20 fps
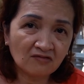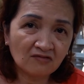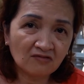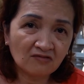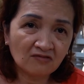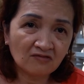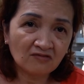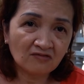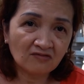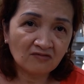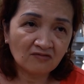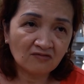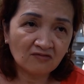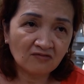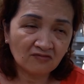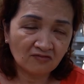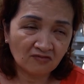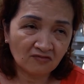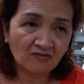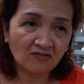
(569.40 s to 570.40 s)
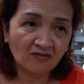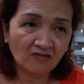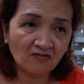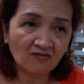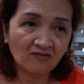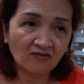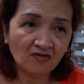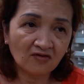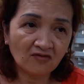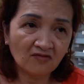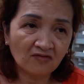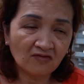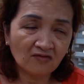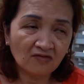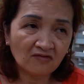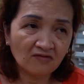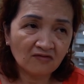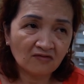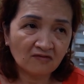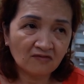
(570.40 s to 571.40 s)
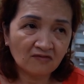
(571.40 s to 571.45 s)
mau phục hồi lại cái tâm lý.